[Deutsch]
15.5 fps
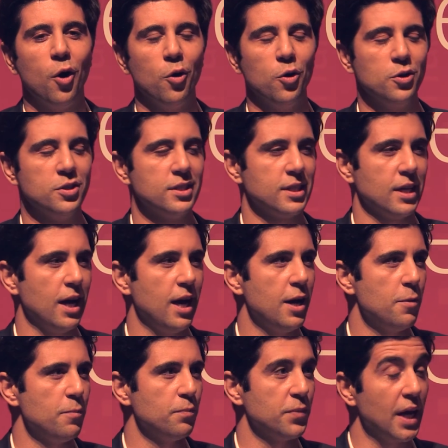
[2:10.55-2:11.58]
Und
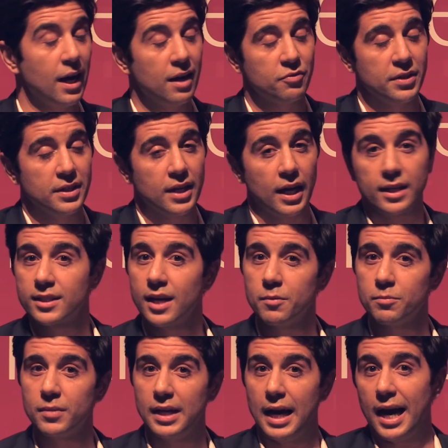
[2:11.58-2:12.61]
ähm, ja, vielen Dank. Ich
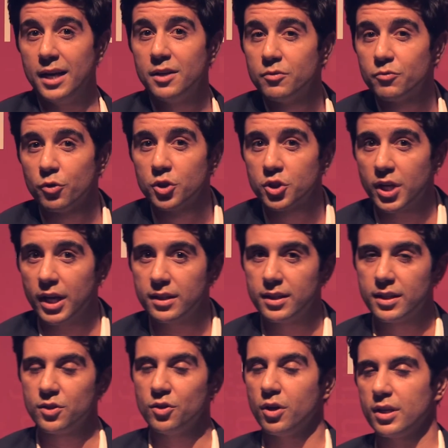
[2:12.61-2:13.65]
habe einen Wunsch
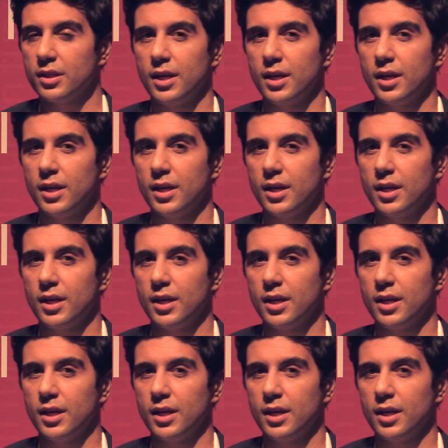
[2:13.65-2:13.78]
hätte ich noch.